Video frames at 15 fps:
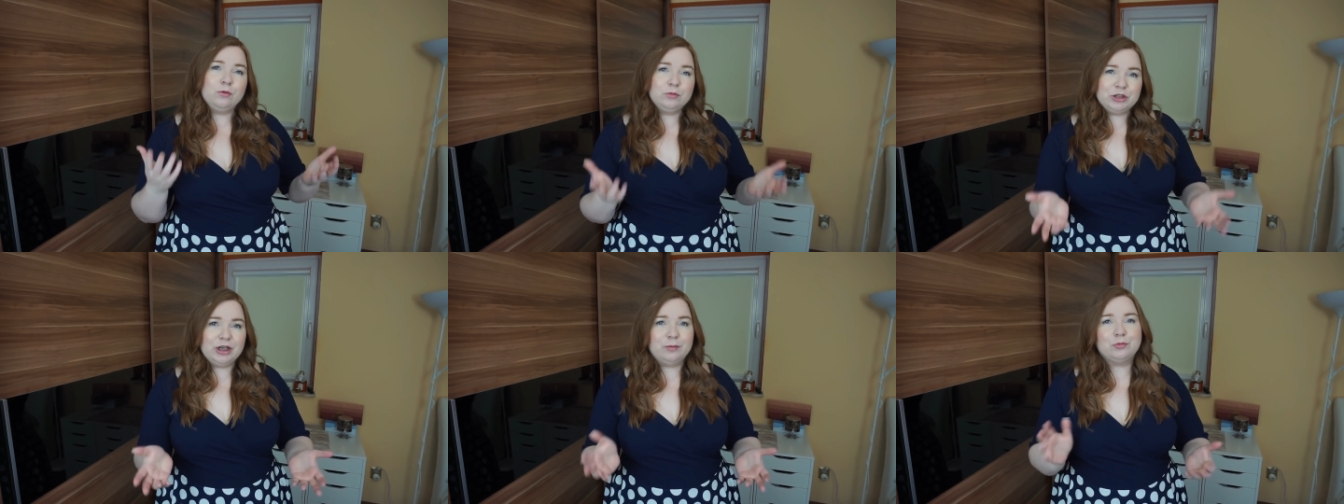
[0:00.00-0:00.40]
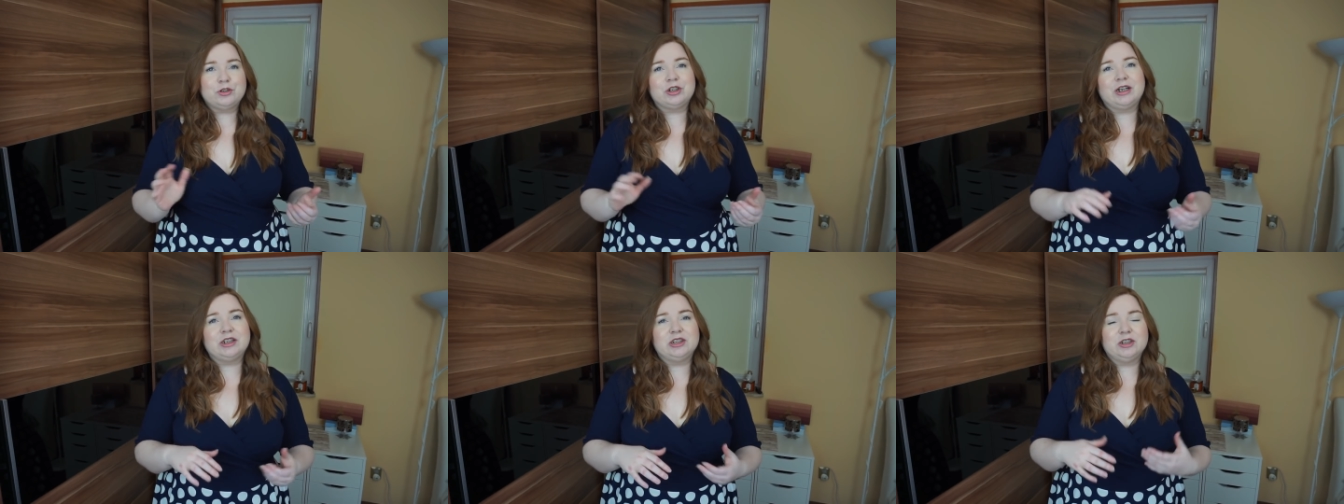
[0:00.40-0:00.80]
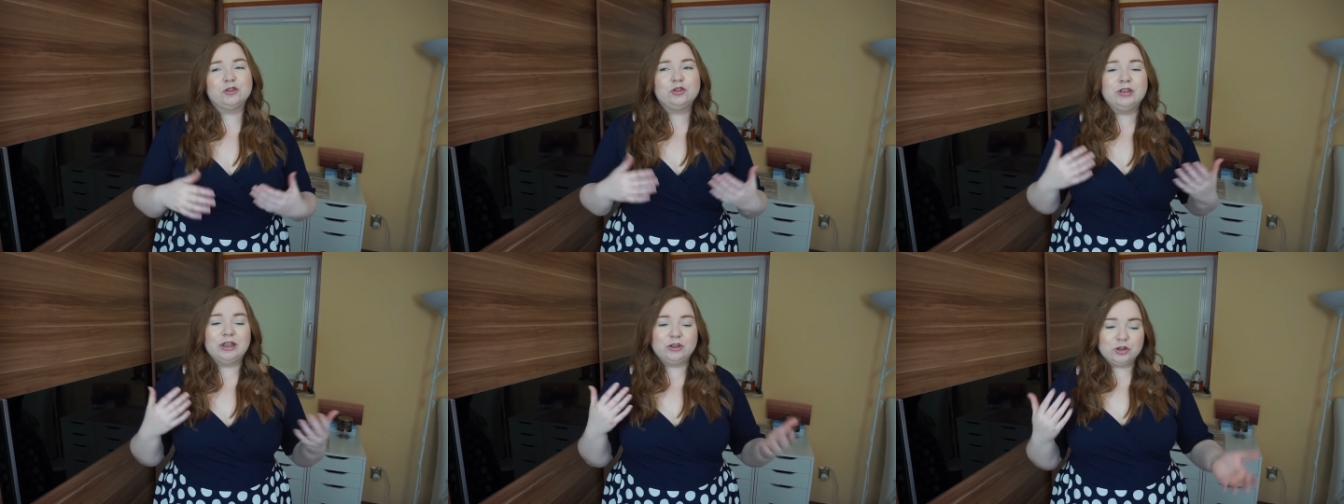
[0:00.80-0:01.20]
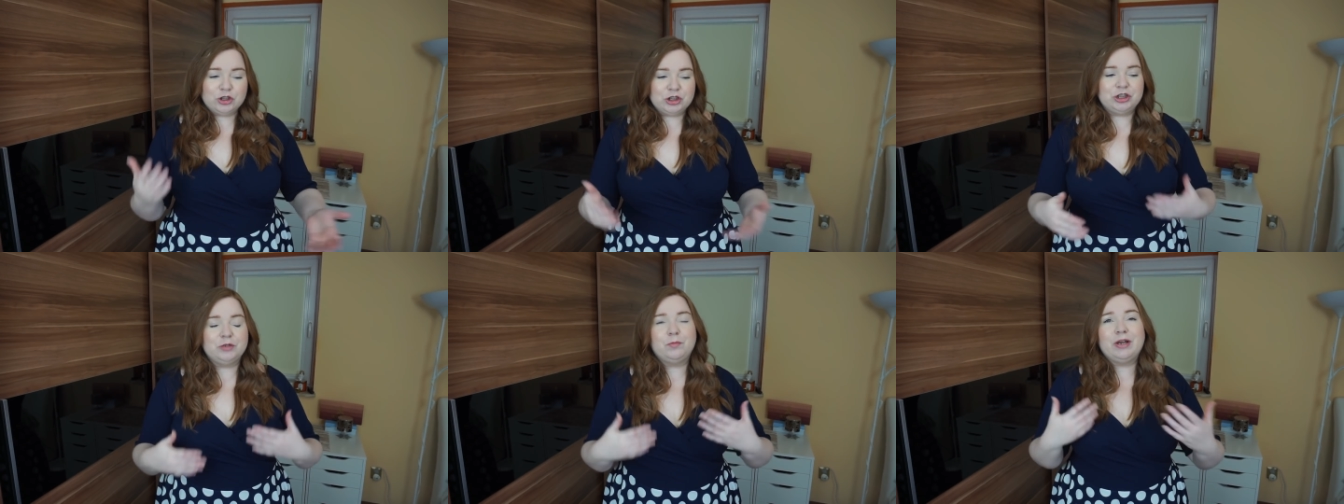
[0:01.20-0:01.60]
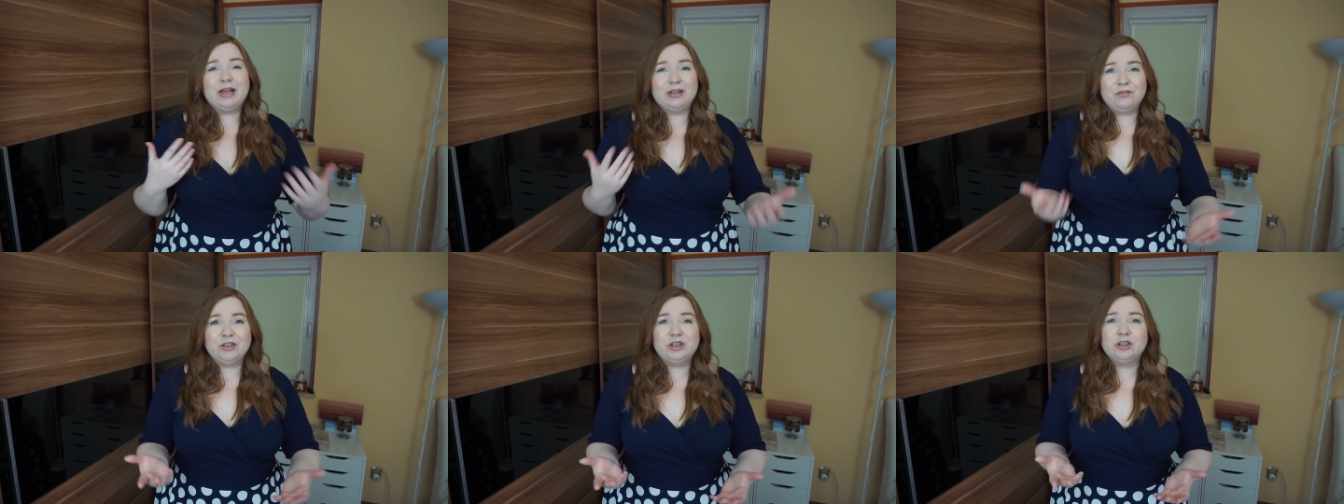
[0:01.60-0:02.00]
musiałam poczekać na, na doszycie, bo
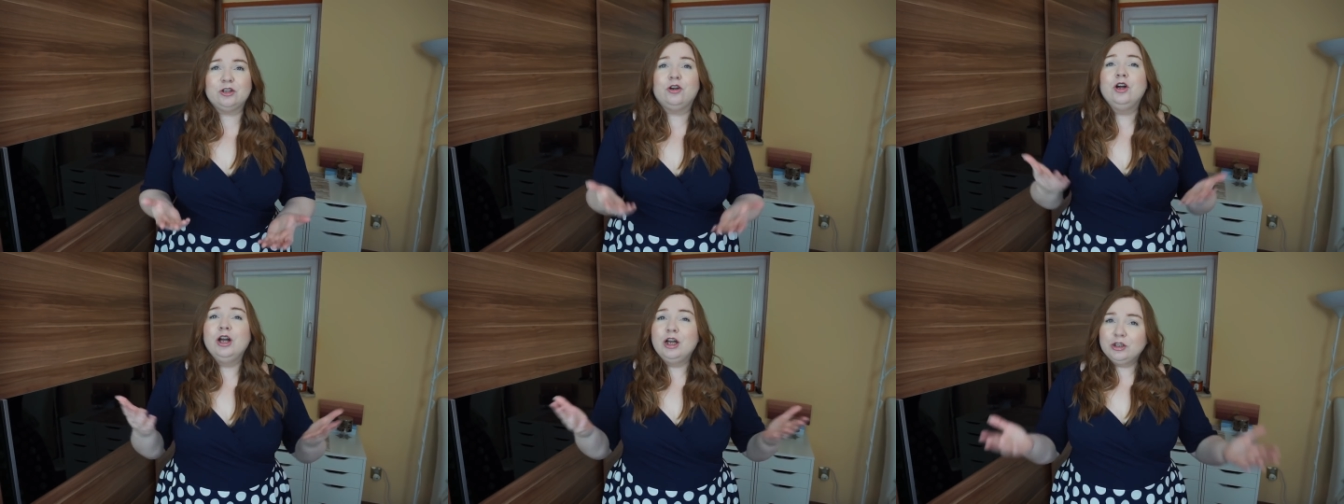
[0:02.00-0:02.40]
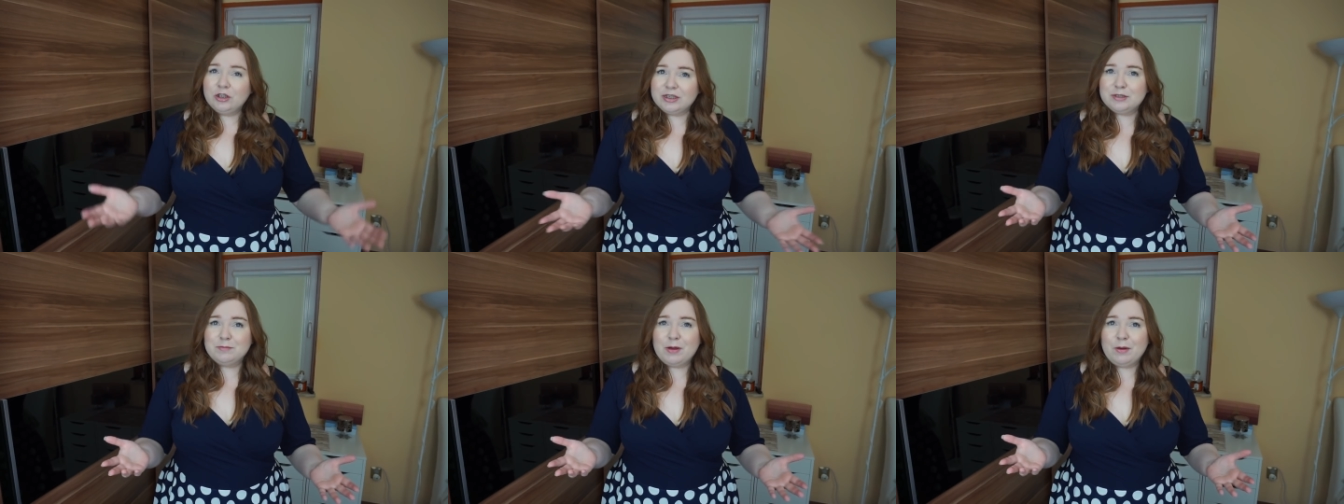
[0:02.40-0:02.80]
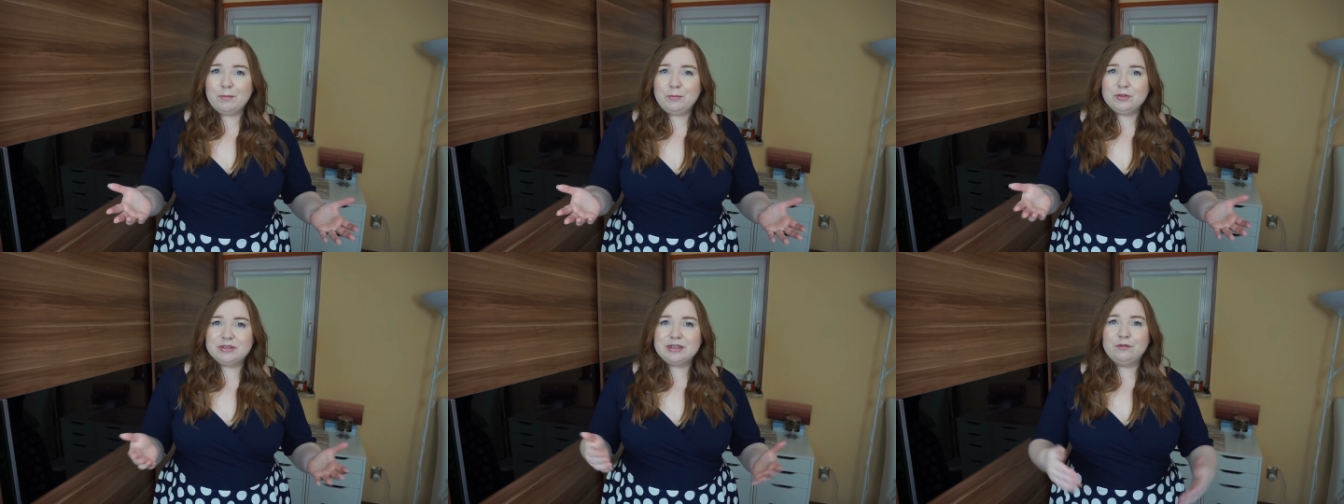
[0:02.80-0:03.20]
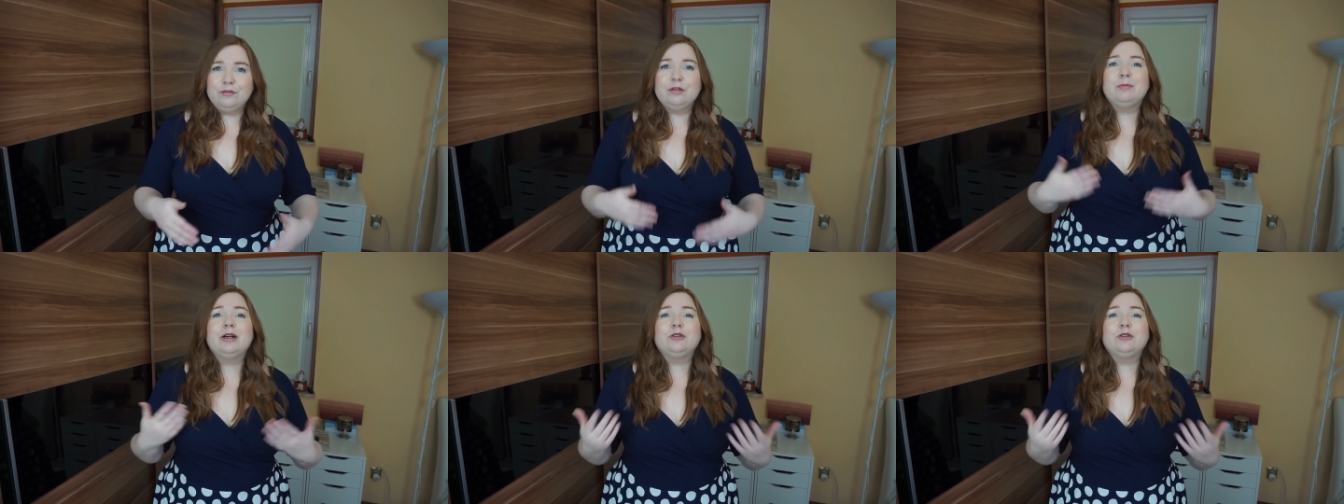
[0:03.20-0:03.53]
jak wiecie, no to jest mała polska firma,